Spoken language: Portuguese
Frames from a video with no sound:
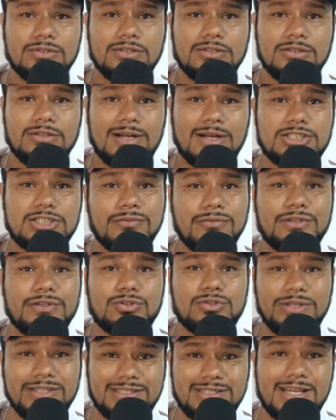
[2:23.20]
Eu acho que o,
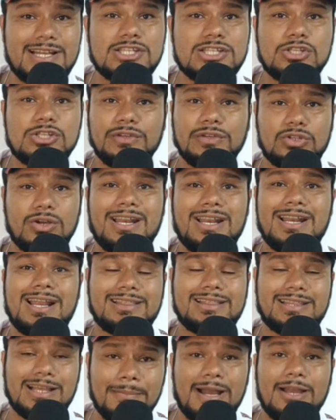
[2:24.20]
o interesse do Vitória era
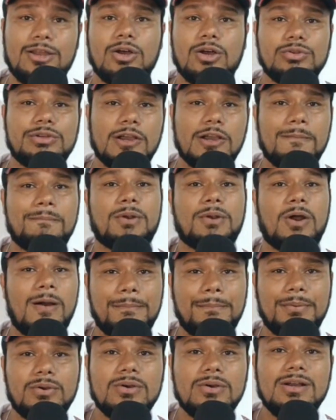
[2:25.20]
até maior do que o
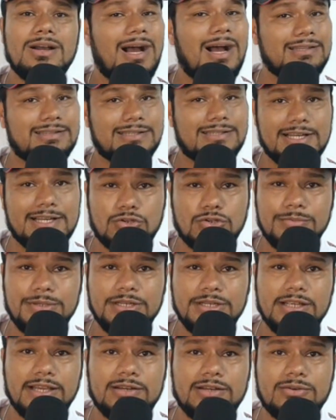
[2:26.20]
próprio Atlético
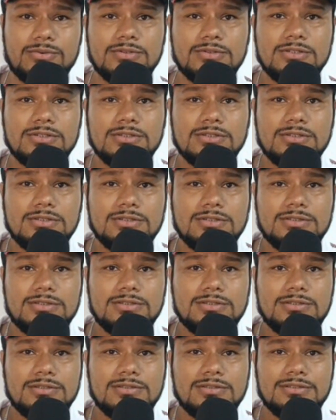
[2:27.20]
Mineiro.
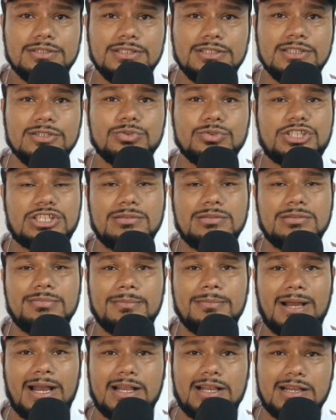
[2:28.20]
E o time
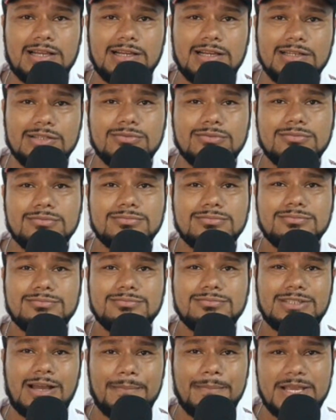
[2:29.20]
marcando,
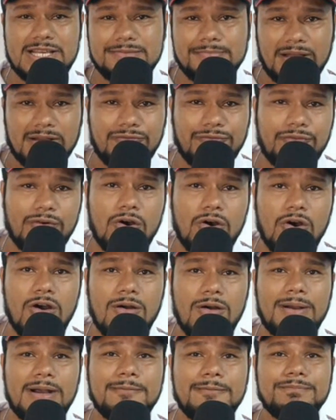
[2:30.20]
da mesma
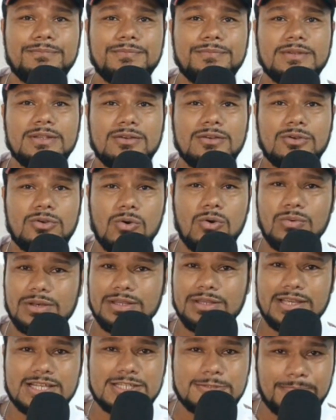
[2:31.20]
forma, com
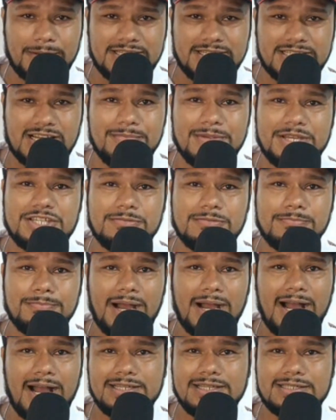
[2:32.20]
linhas praticamente
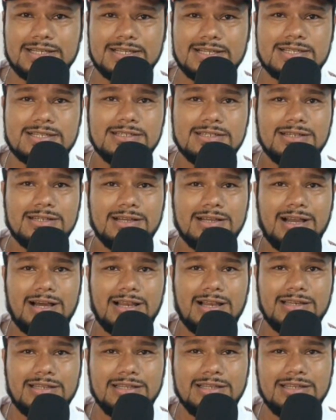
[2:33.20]
baixas,
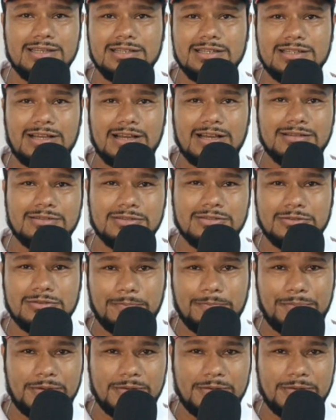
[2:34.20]
ali na, no,